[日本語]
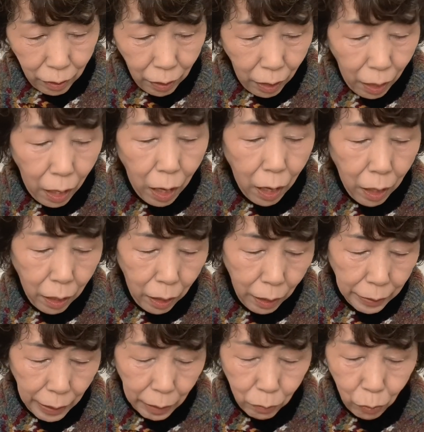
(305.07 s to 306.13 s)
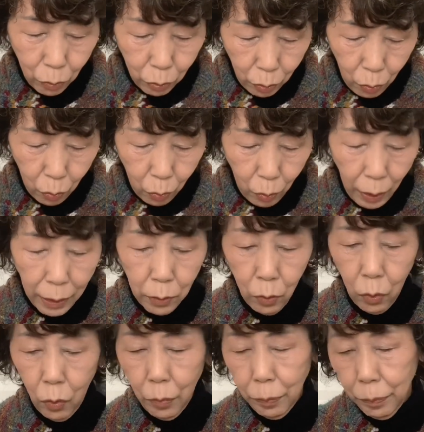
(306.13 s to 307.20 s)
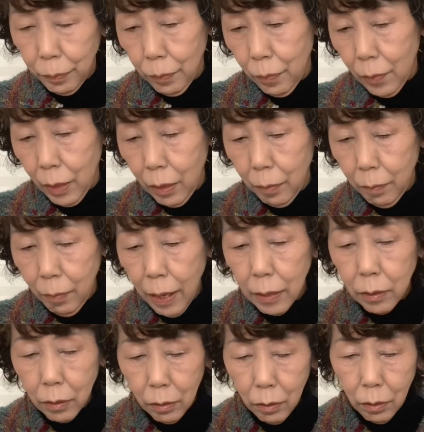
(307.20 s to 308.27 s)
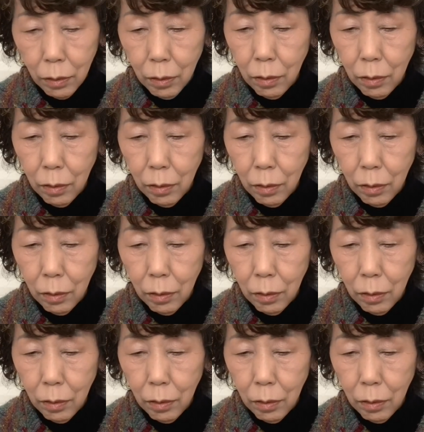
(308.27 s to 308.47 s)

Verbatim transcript: ああ、なるほど。あのまず